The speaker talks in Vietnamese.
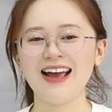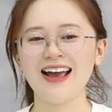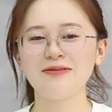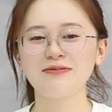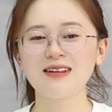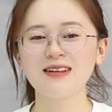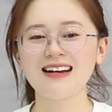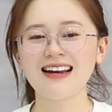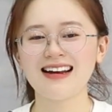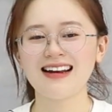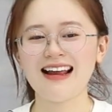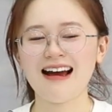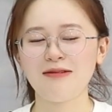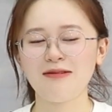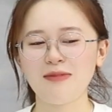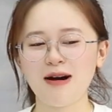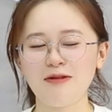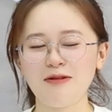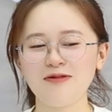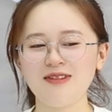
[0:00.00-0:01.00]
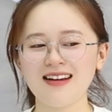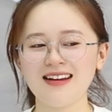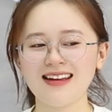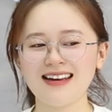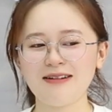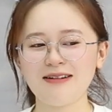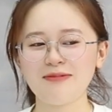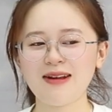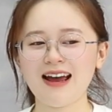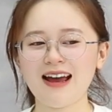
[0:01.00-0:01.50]
Em tên là Đặng Bảo
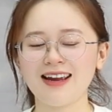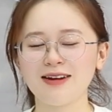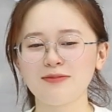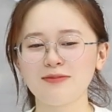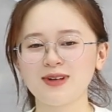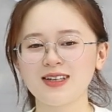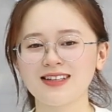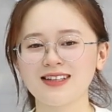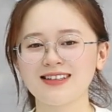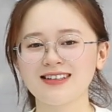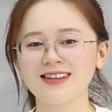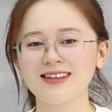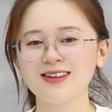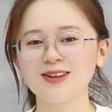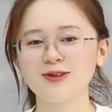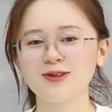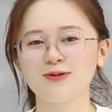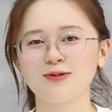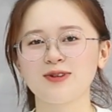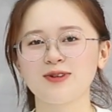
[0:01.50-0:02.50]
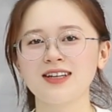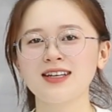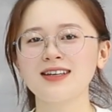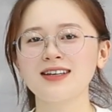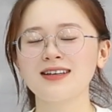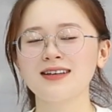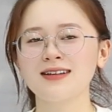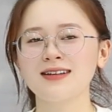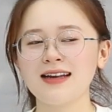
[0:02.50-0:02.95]
Vy, năm nay mười chín tuổi,